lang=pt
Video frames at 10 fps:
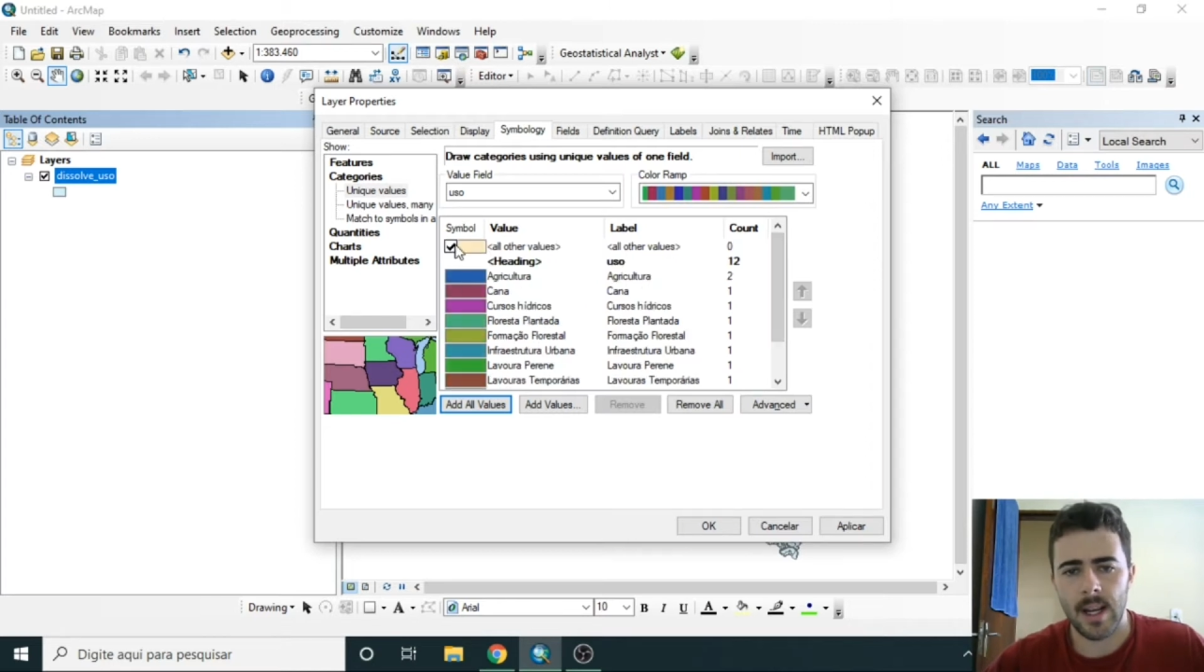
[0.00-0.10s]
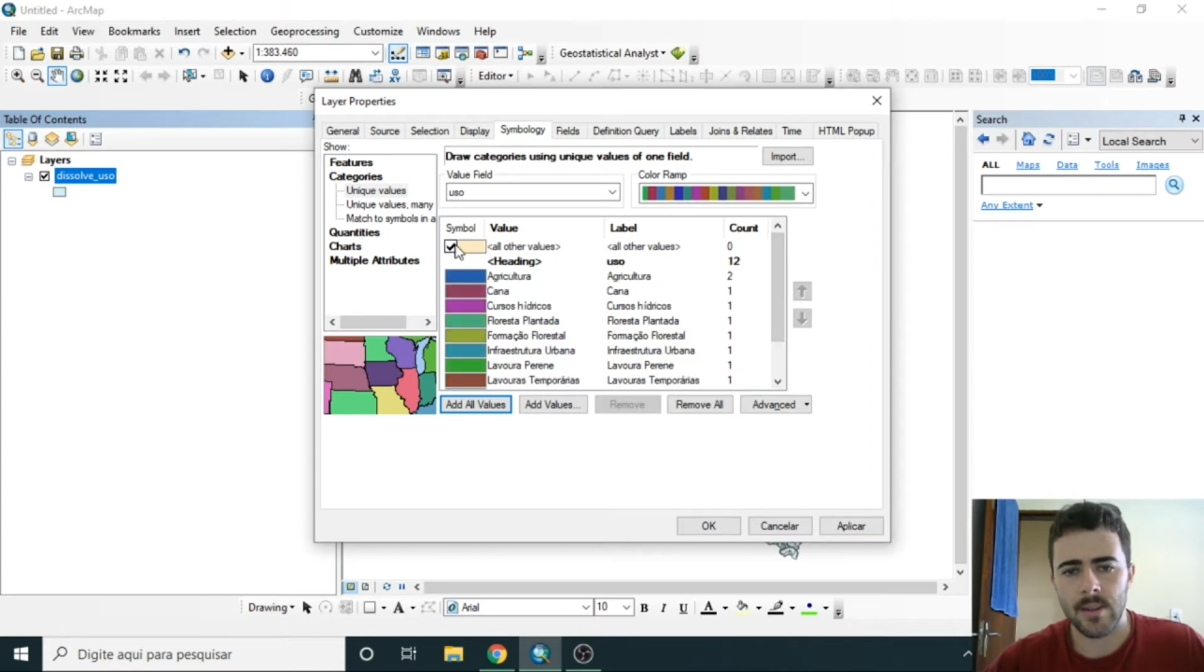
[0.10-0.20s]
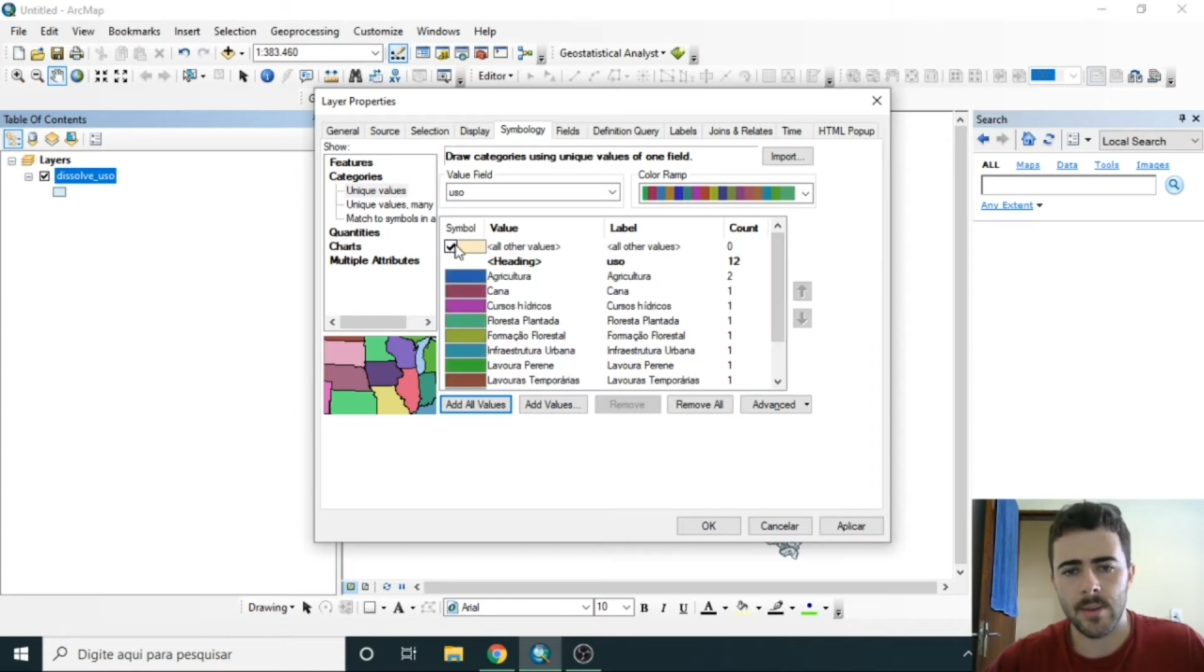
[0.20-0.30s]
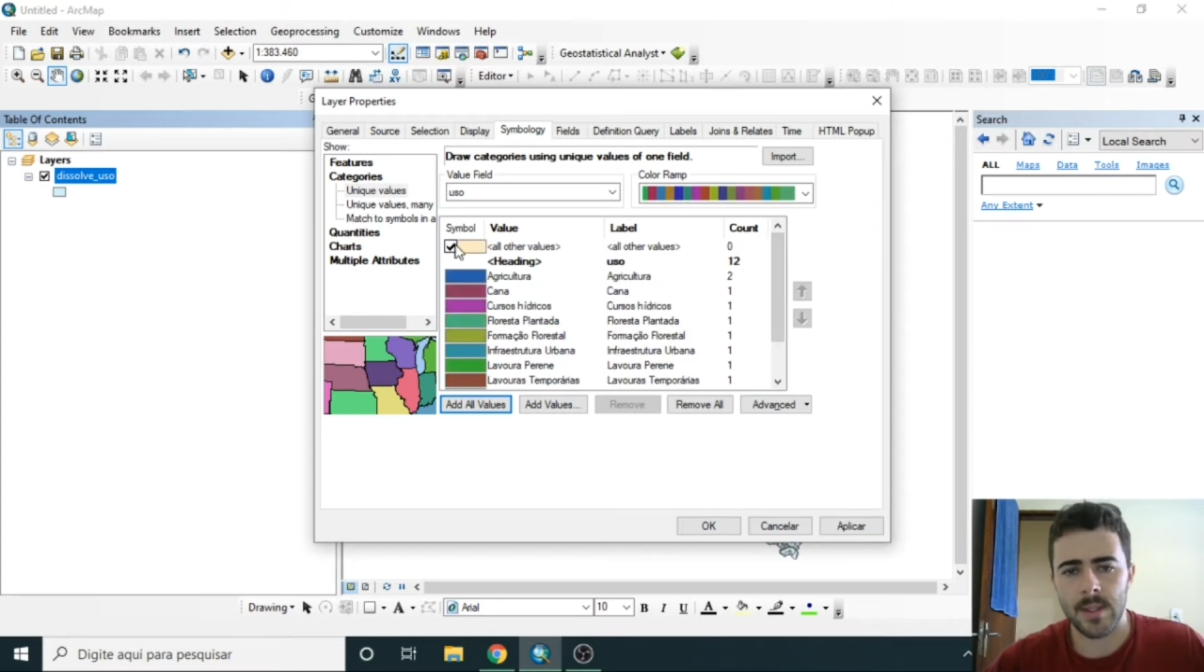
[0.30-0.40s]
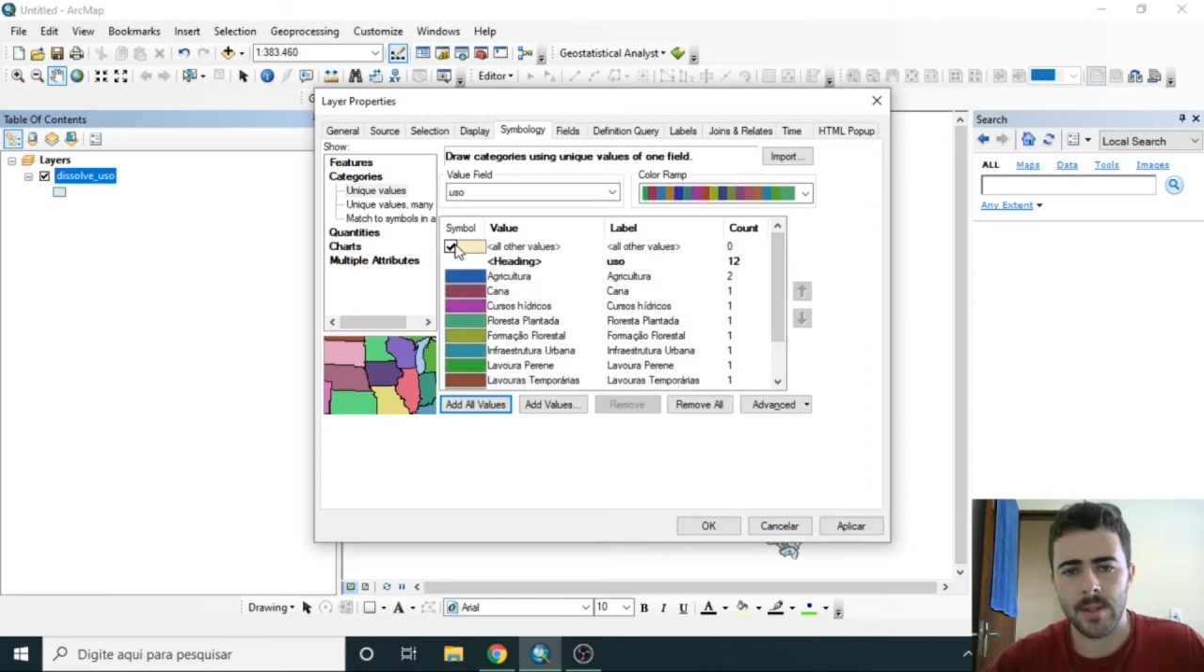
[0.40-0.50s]

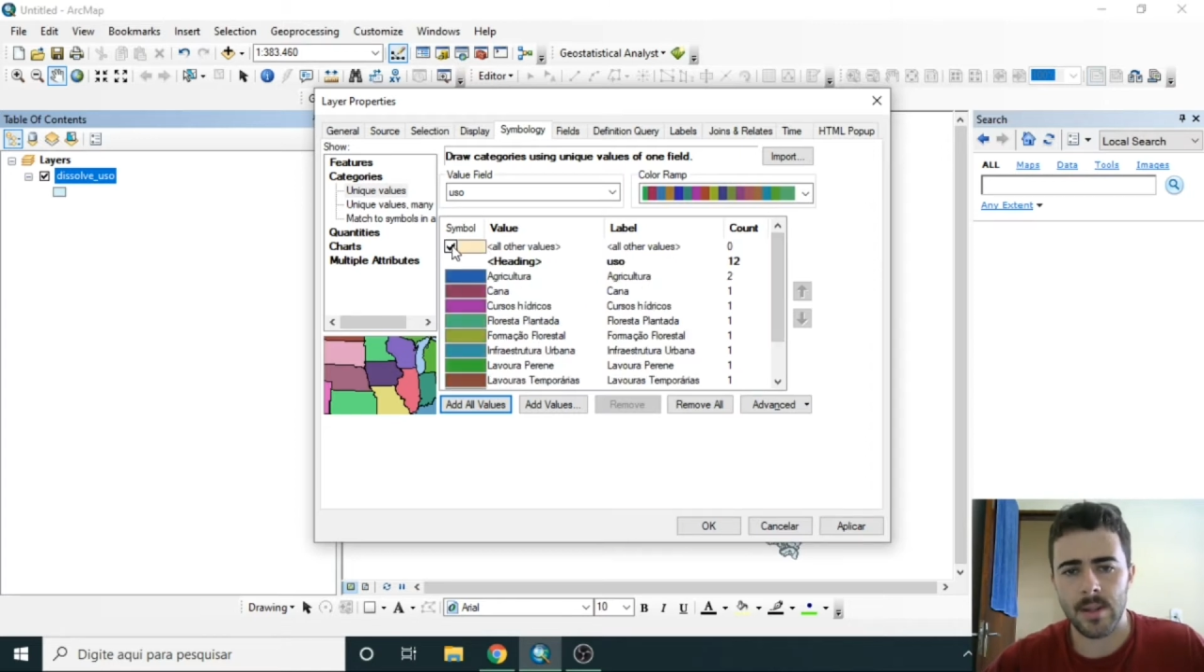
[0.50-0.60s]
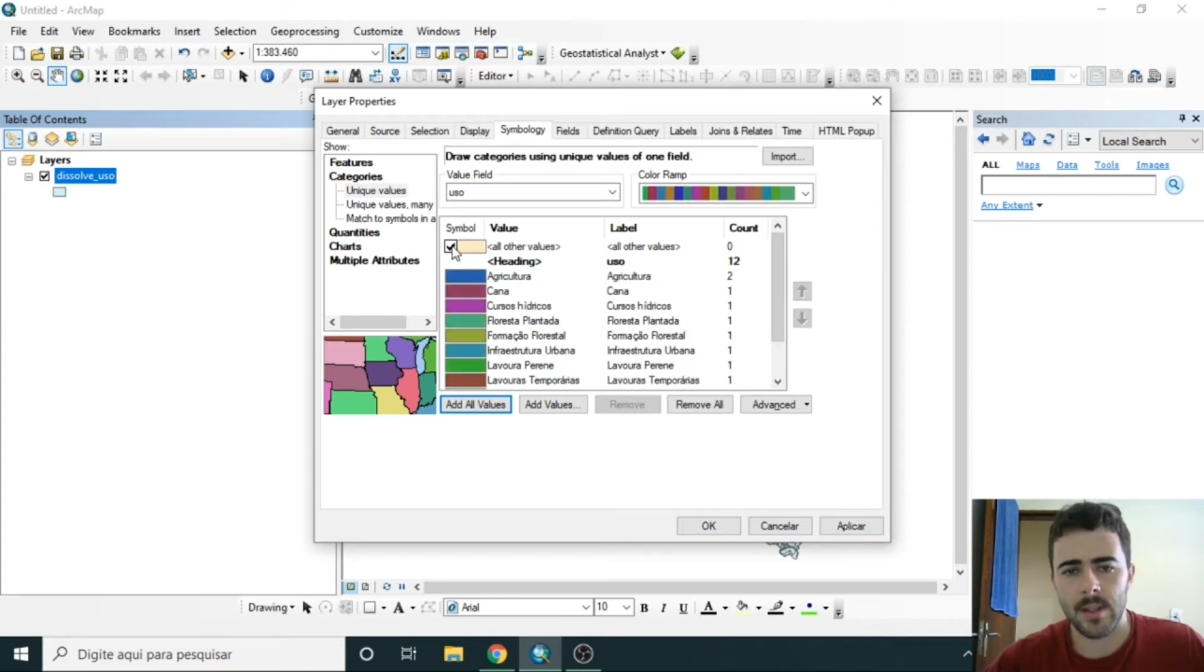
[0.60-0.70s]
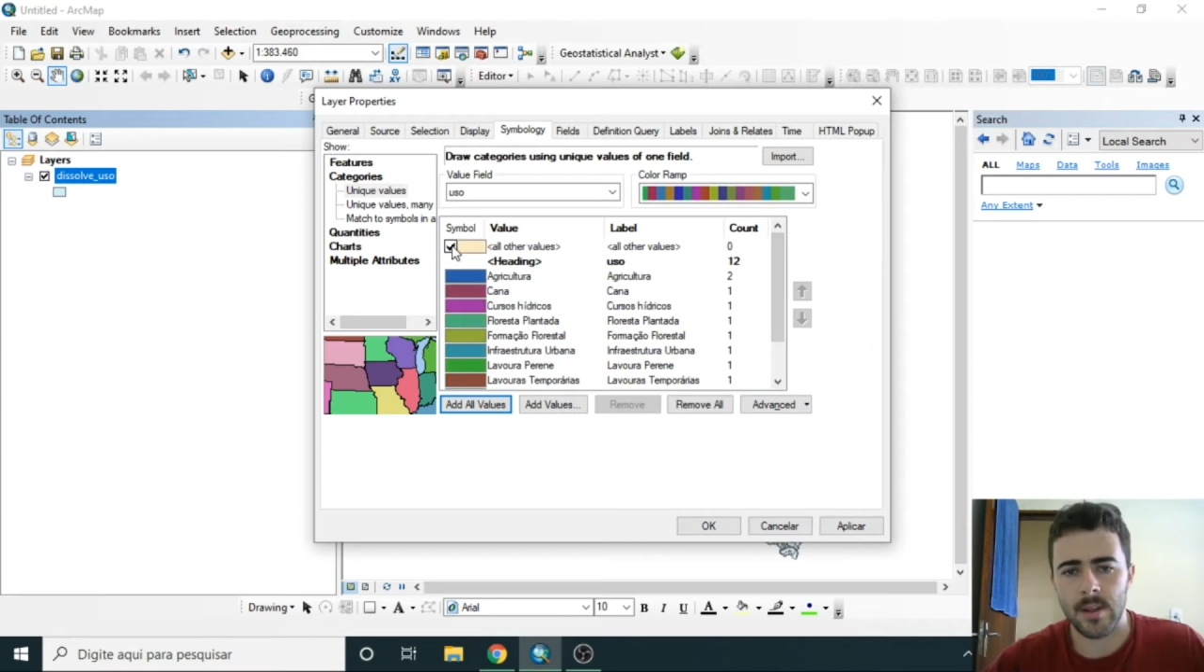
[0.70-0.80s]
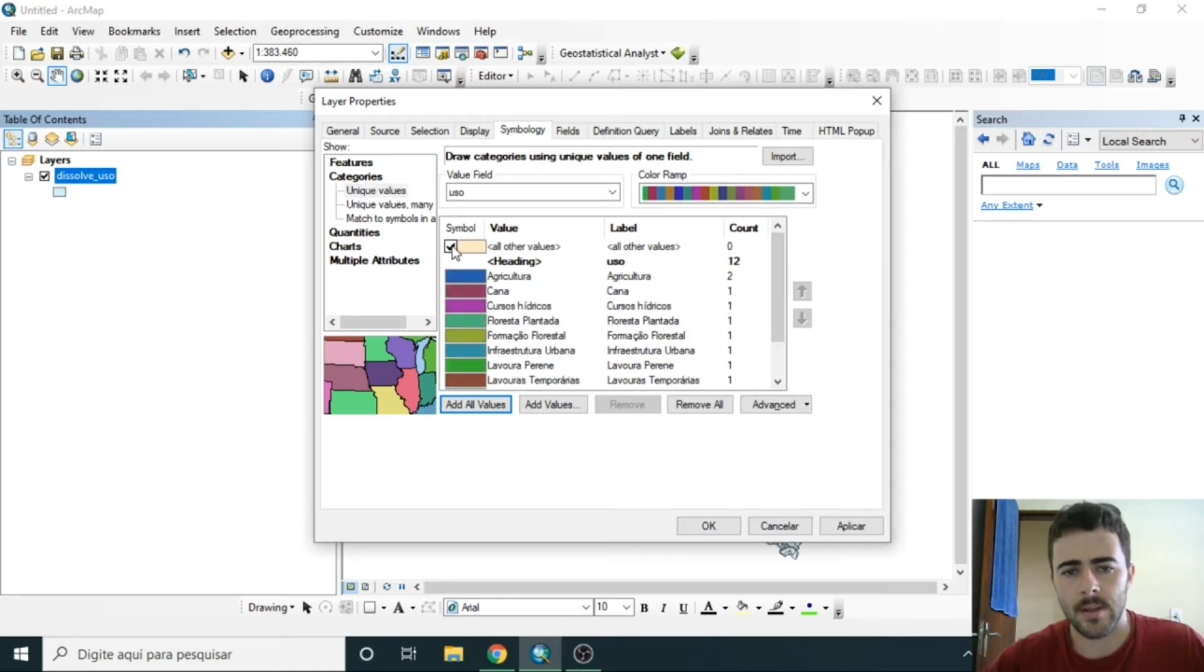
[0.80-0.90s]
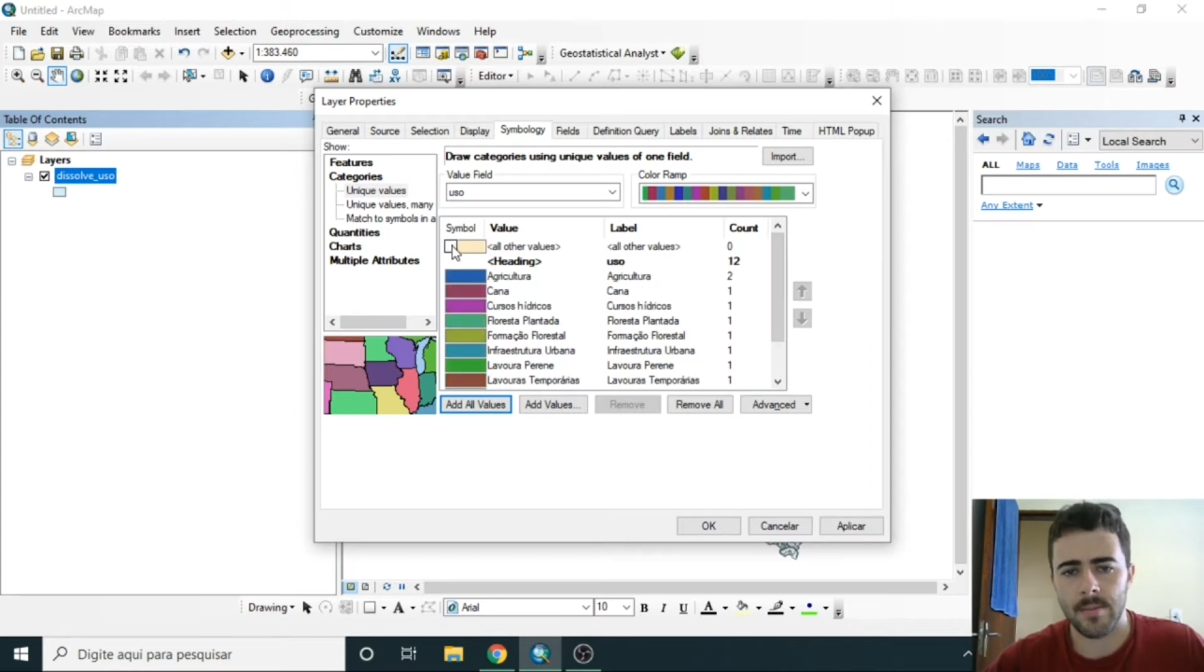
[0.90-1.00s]
essa opção aqui. Ó.